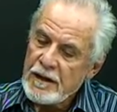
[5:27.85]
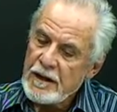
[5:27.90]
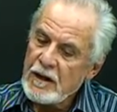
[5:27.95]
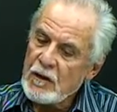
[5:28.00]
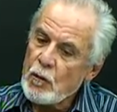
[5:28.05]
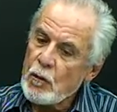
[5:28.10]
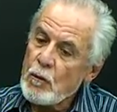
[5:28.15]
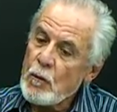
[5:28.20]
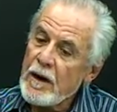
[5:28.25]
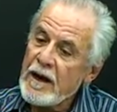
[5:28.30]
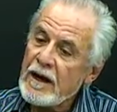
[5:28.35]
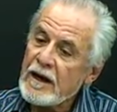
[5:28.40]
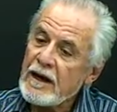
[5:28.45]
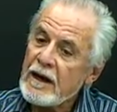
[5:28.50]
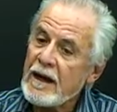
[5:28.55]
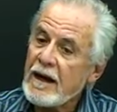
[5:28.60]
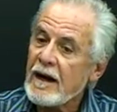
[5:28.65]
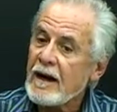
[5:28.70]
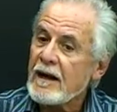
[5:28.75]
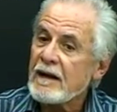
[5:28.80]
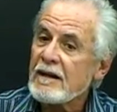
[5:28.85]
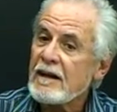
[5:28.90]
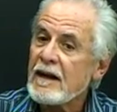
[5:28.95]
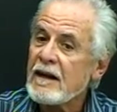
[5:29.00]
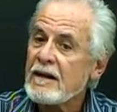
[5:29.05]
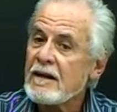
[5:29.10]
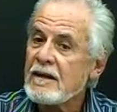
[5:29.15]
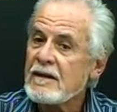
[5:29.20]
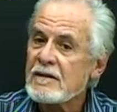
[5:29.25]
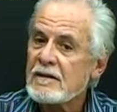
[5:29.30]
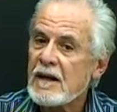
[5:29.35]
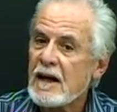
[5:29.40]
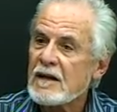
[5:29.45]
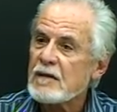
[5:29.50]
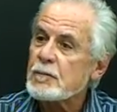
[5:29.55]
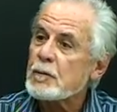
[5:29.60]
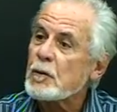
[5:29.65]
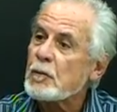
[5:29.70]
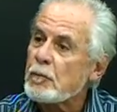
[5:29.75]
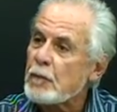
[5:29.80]
e como é que ela analisa
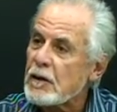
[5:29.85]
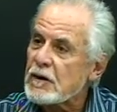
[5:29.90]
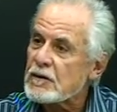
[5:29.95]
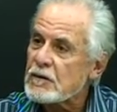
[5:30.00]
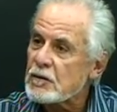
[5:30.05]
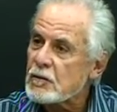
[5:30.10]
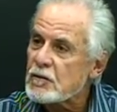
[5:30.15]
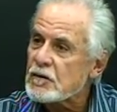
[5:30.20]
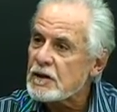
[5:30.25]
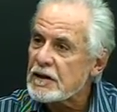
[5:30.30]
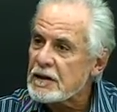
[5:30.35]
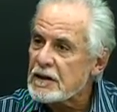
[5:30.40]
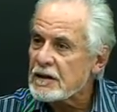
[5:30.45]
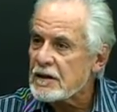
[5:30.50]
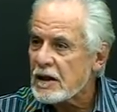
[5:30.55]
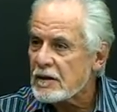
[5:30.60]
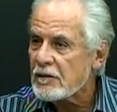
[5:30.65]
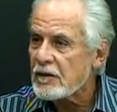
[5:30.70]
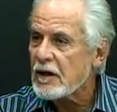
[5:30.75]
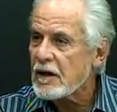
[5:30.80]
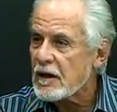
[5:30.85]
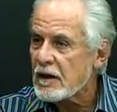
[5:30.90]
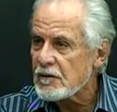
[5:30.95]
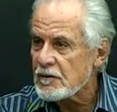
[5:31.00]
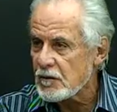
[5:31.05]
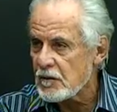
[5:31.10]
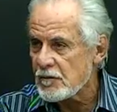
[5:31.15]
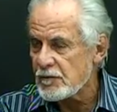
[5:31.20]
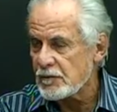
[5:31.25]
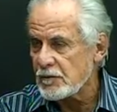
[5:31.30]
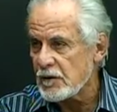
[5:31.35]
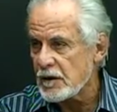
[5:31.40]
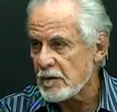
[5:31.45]
as propostas dos candidatos em relação à